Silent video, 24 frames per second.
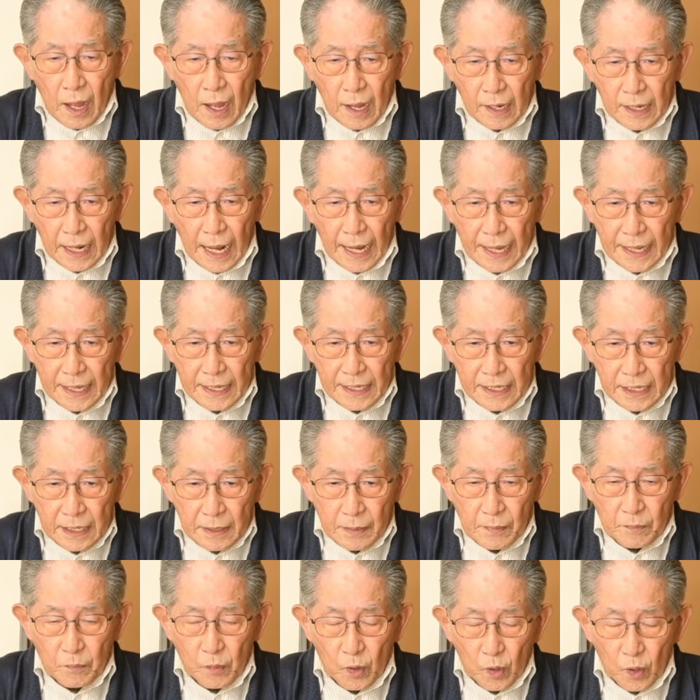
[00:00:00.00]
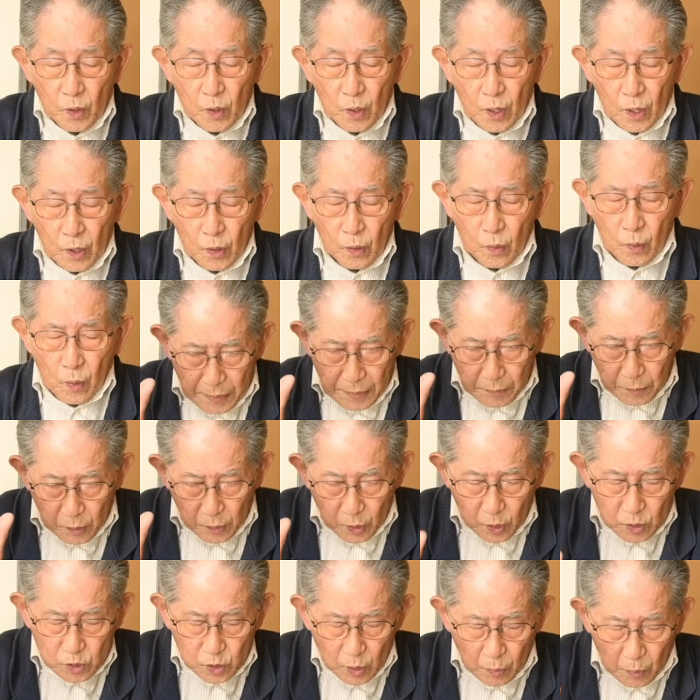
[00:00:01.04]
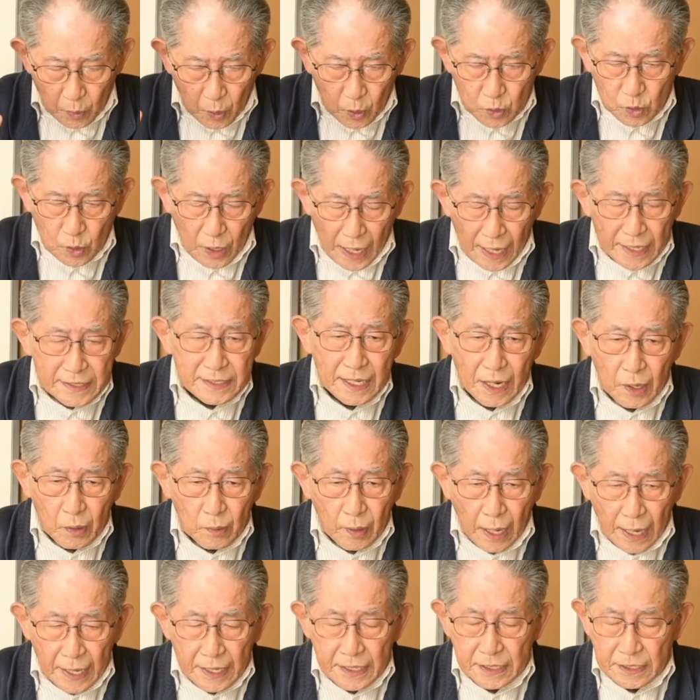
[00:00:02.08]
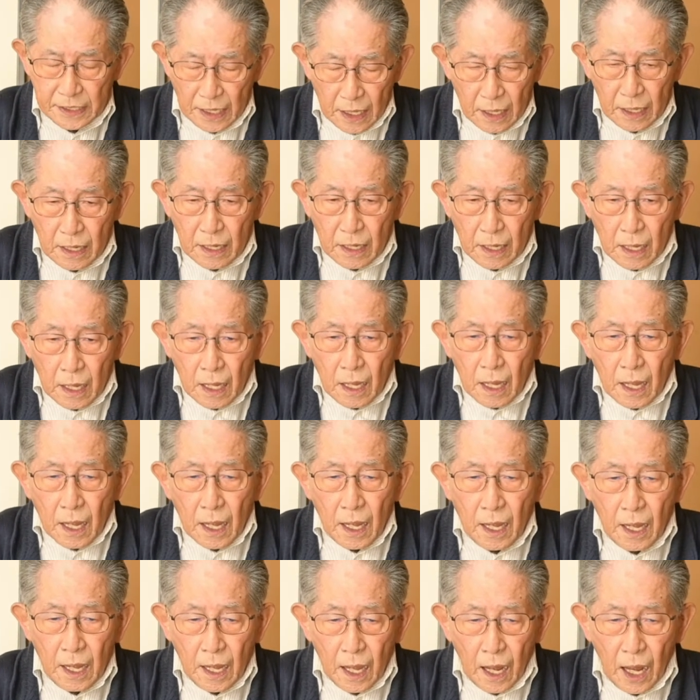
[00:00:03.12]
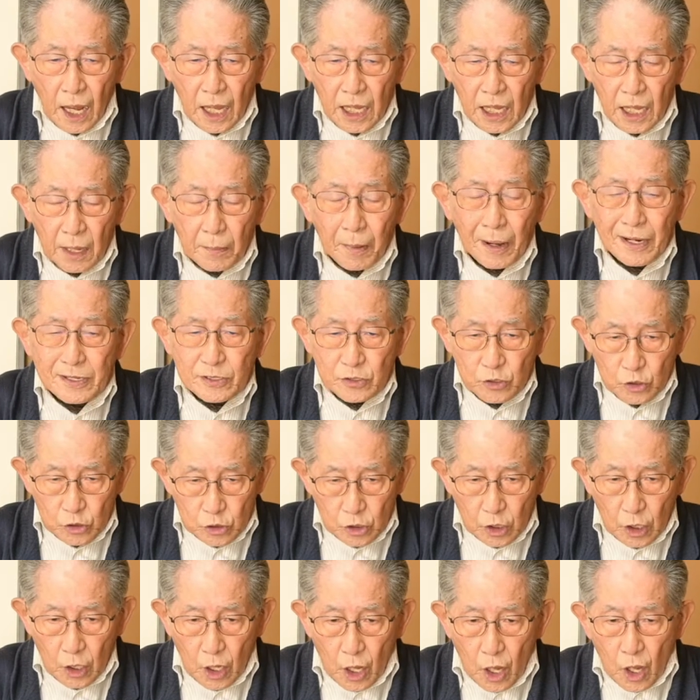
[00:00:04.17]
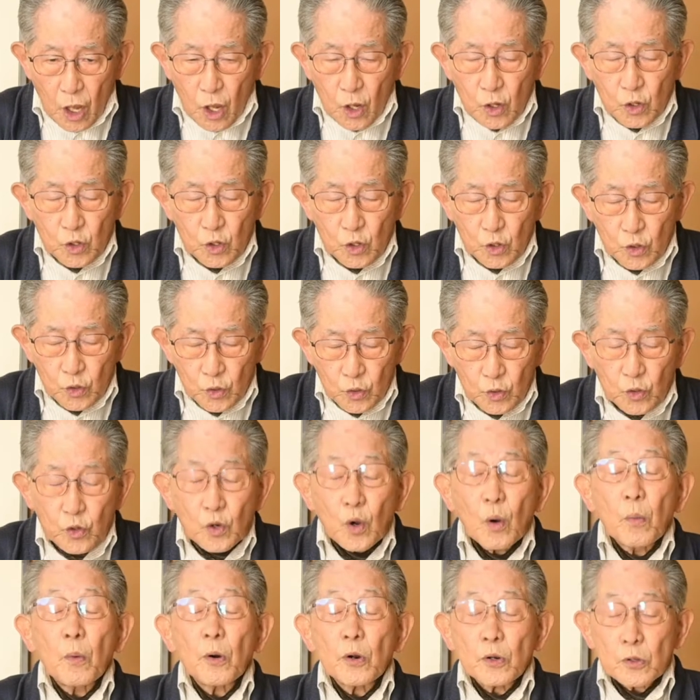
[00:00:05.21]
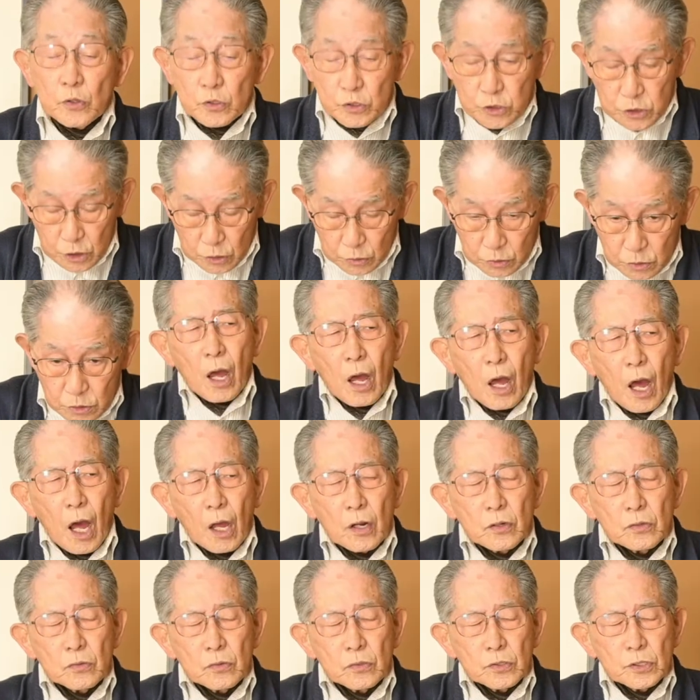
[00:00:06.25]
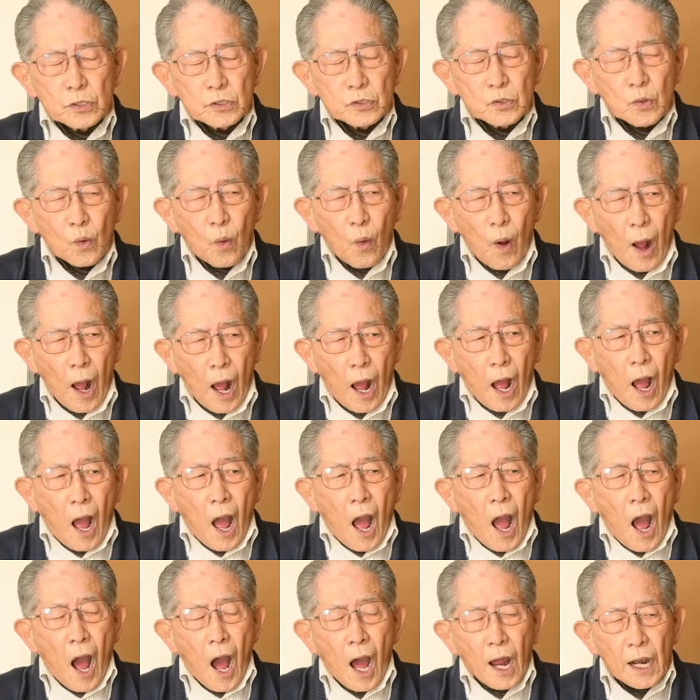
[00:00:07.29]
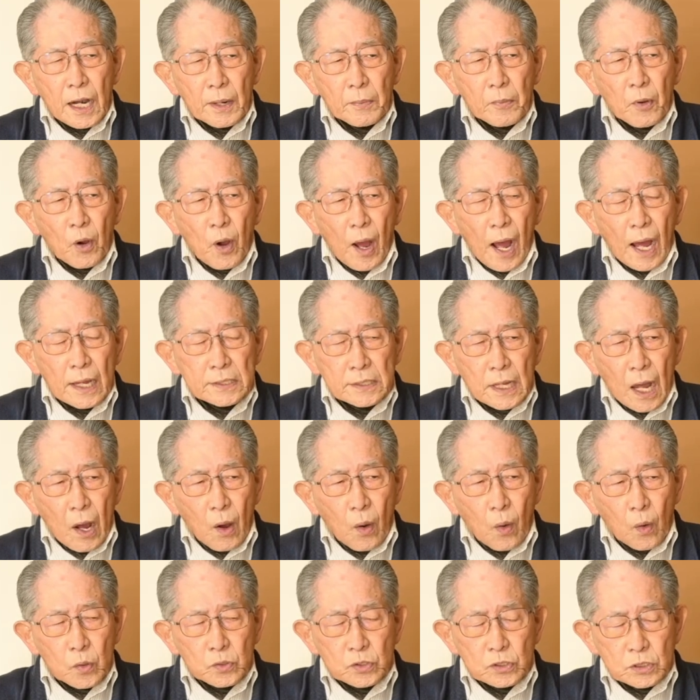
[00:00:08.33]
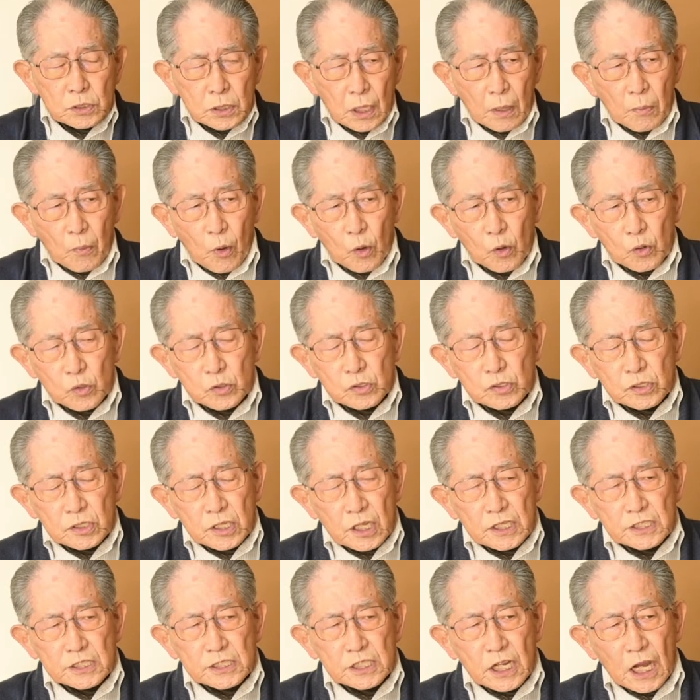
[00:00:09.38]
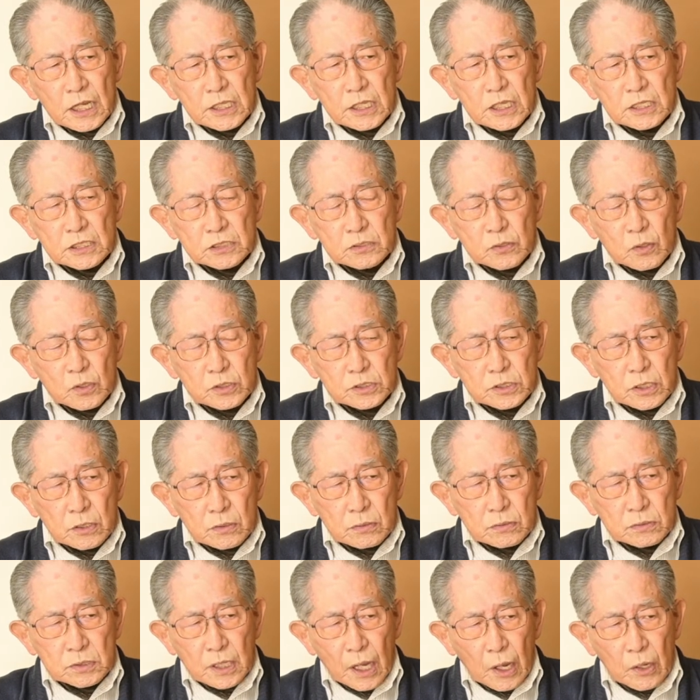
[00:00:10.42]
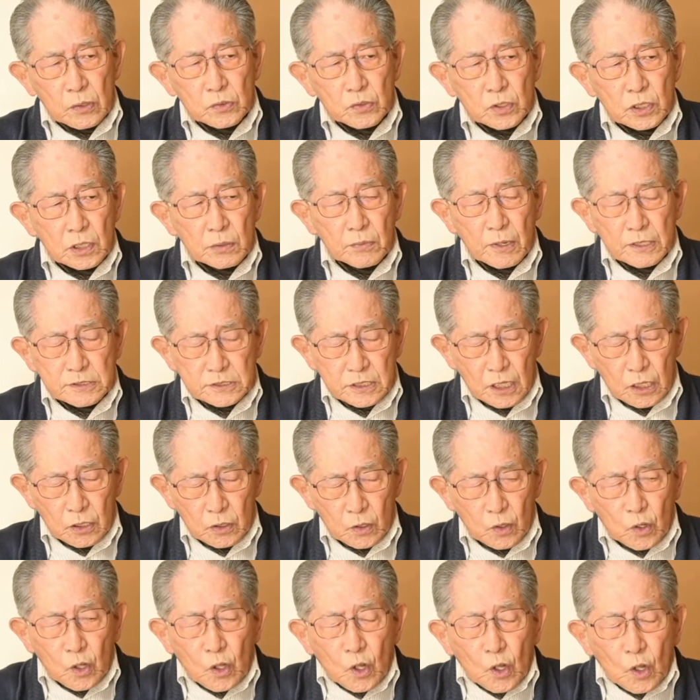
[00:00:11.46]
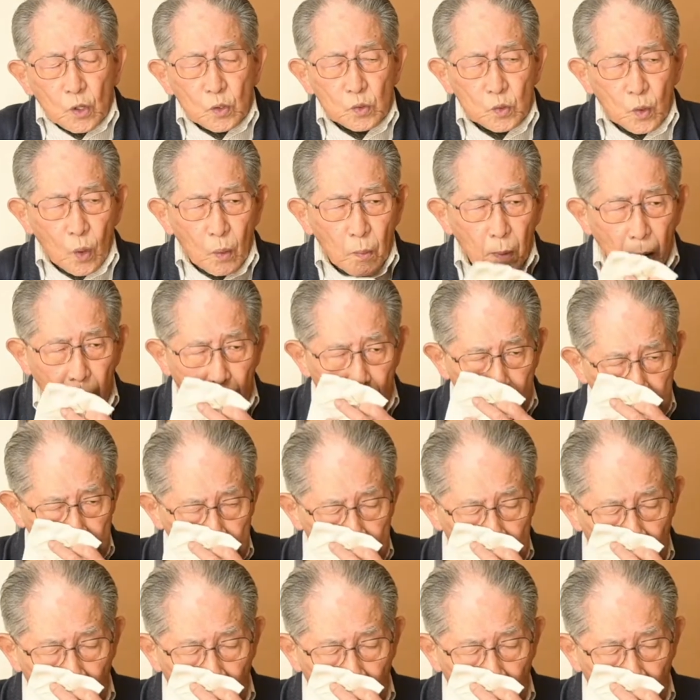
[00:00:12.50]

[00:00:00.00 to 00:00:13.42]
影に、物と物と間の影にね、へばりついてふごもりです。ある人はあれも穴を掘って潜って地下で過ごしてるんだよと言いましたけど、どうもあれは違う